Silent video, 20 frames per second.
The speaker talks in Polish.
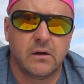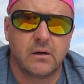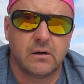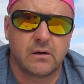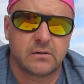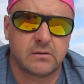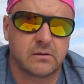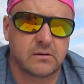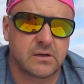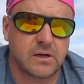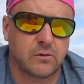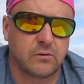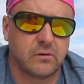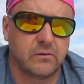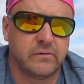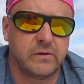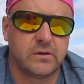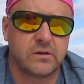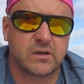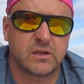Jest to
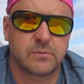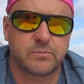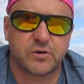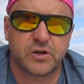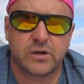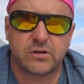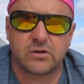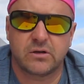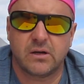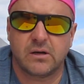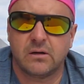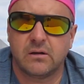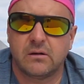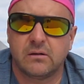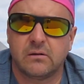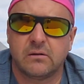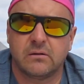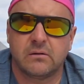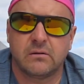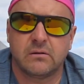całkowicie sprzeczne
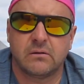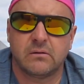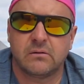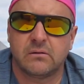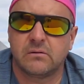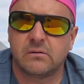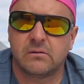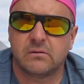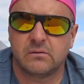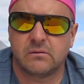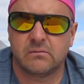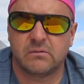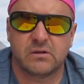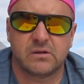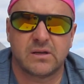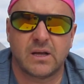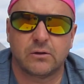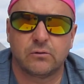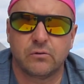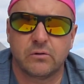e, z
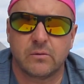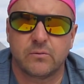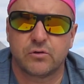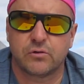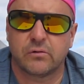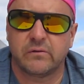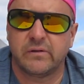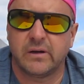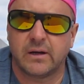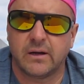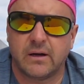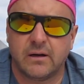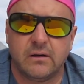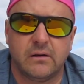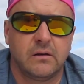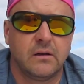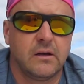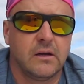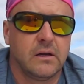naturą człowieka.